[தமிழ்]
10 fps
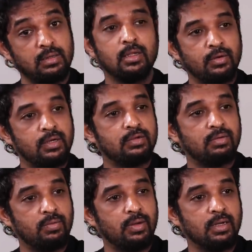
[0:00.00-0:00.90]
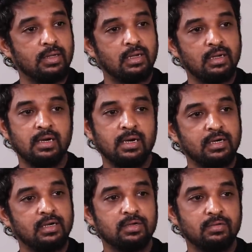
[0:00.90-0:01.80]
ஹீரோயின்ஸ் வருவாங்க சக
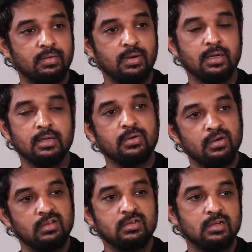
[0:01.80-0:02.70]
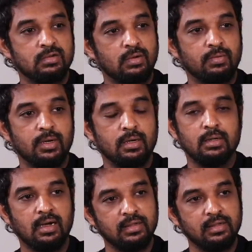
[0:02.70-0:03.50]
டேரக்டர்ஸ் வருவாங்க ப்ரொடியூசர்ஸ் வருவாங்க